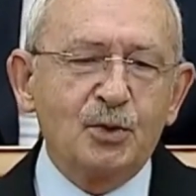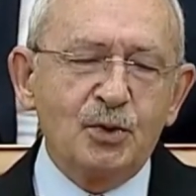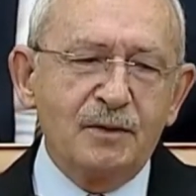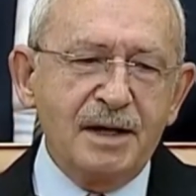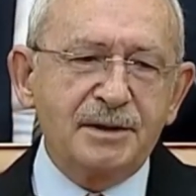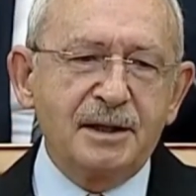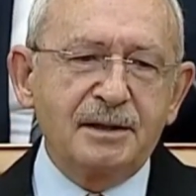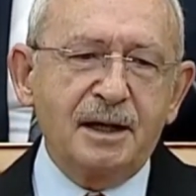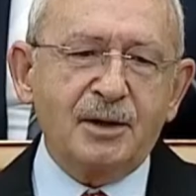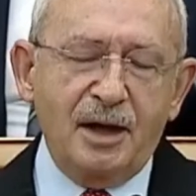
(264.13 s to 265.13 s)

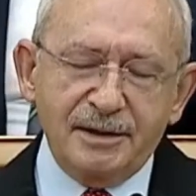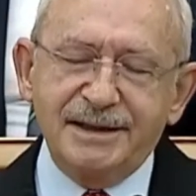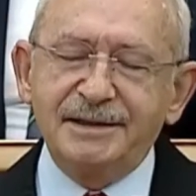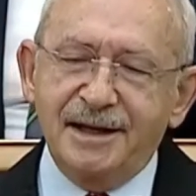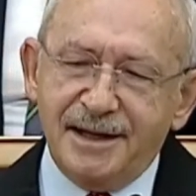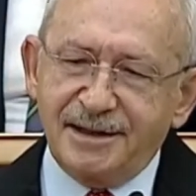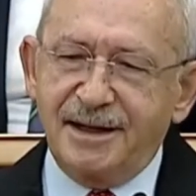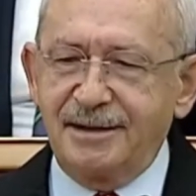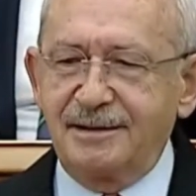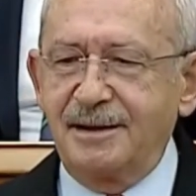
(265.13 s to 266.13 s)
üniversitede kantinlere
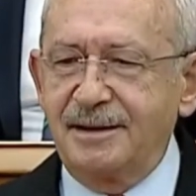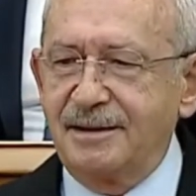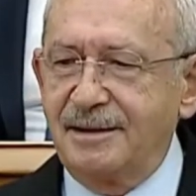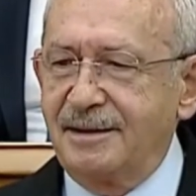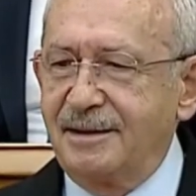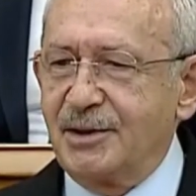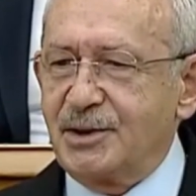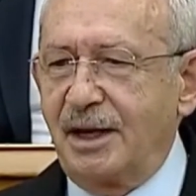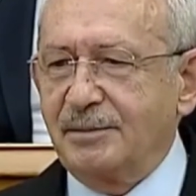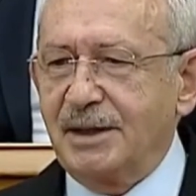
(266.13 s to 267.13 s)
de
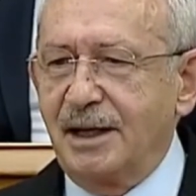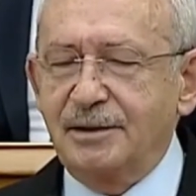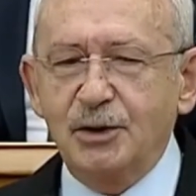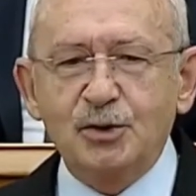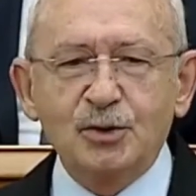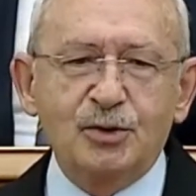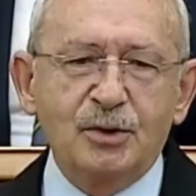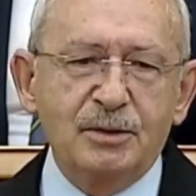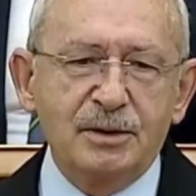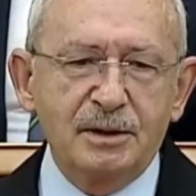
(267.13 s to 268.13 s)
zam geldi
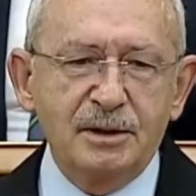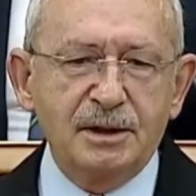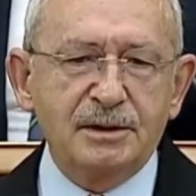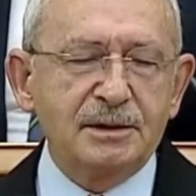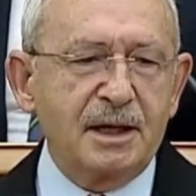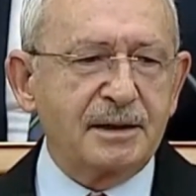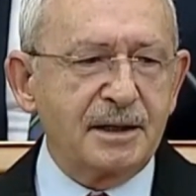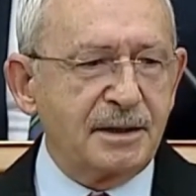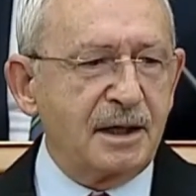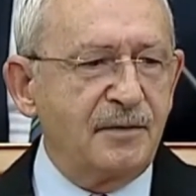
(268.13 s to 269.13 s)
çünkü iktidar
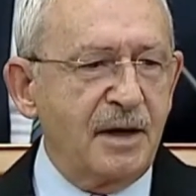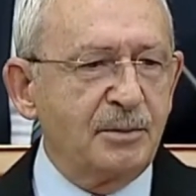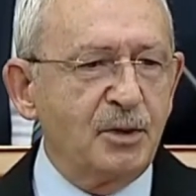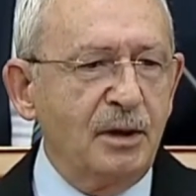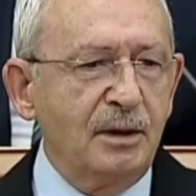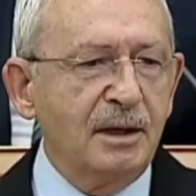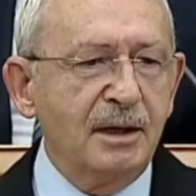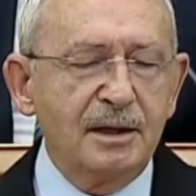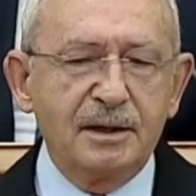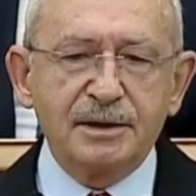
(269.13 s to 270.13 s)
destek vermiyor.
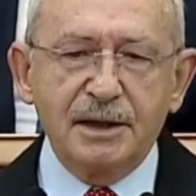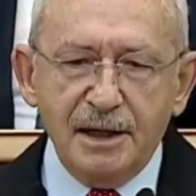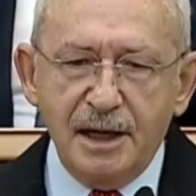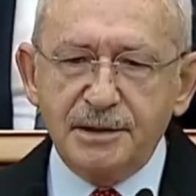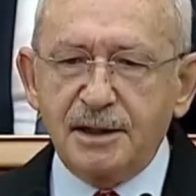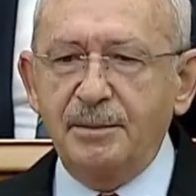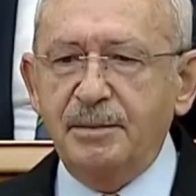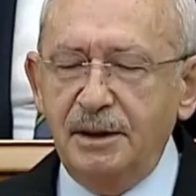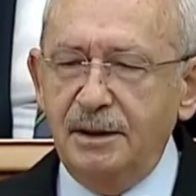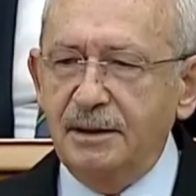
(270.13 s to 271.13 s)
Gelen
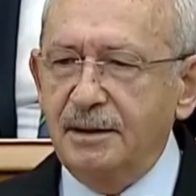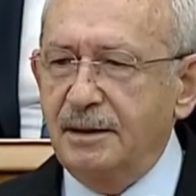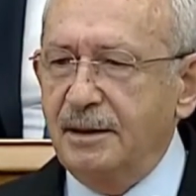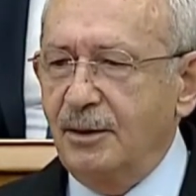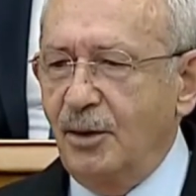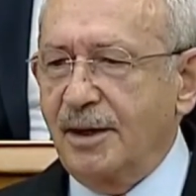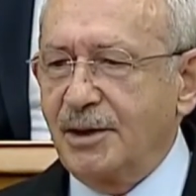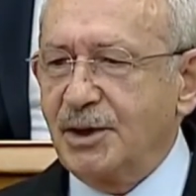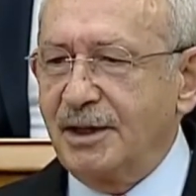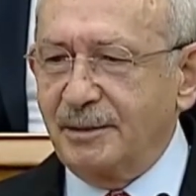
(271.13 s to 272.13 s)
zamı
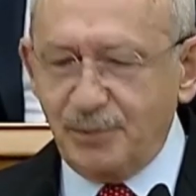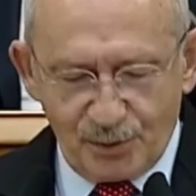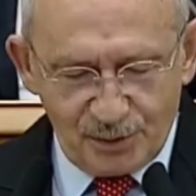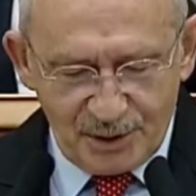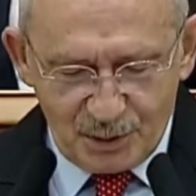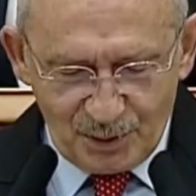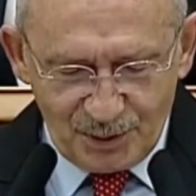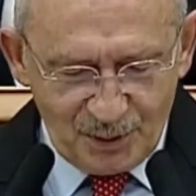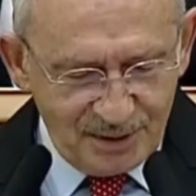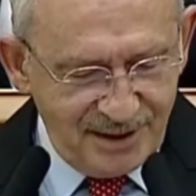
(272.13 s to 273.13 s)
öğrenciler protesto
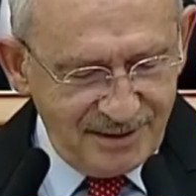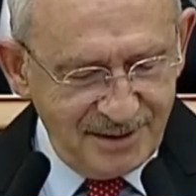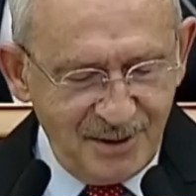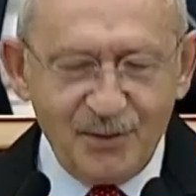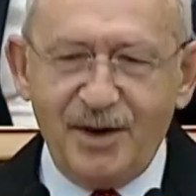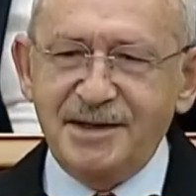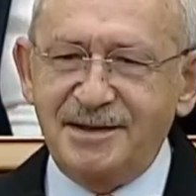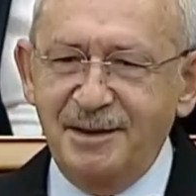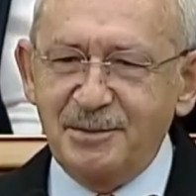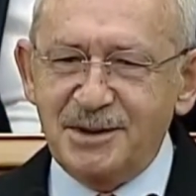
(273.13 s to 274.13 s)
ediyorlar. Vay
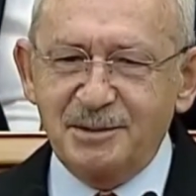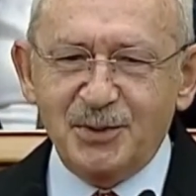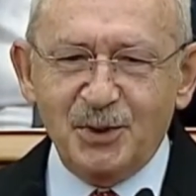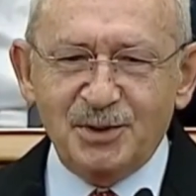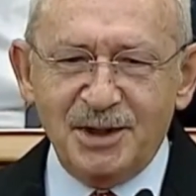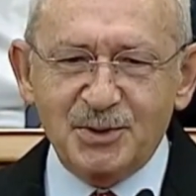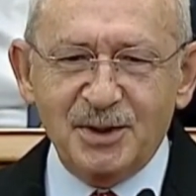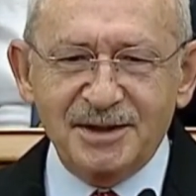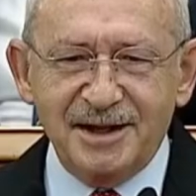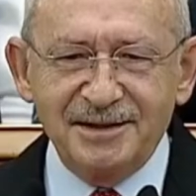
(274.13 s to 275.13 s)
sen misin
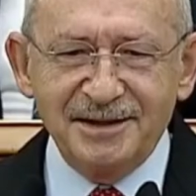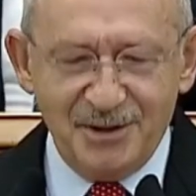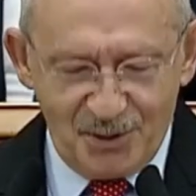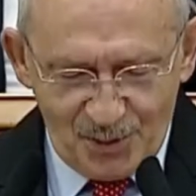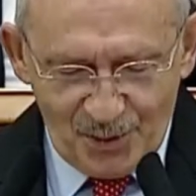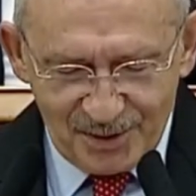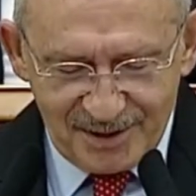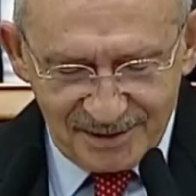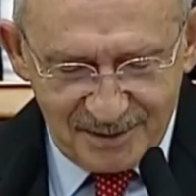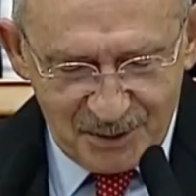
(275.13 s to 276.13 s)
protesto eden
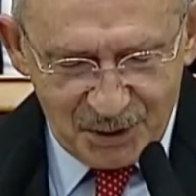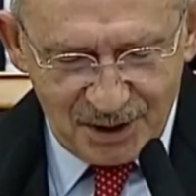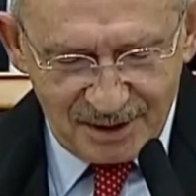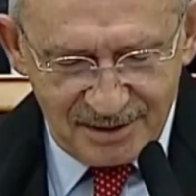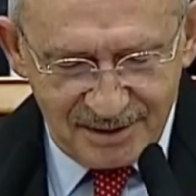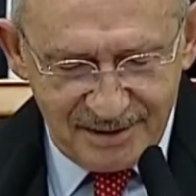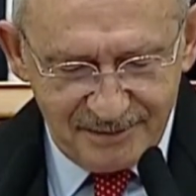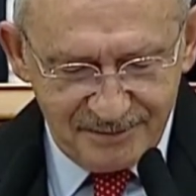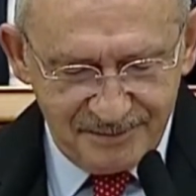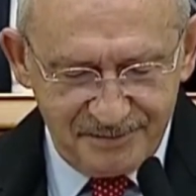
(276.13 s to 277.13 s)
onlar da bir şekliyle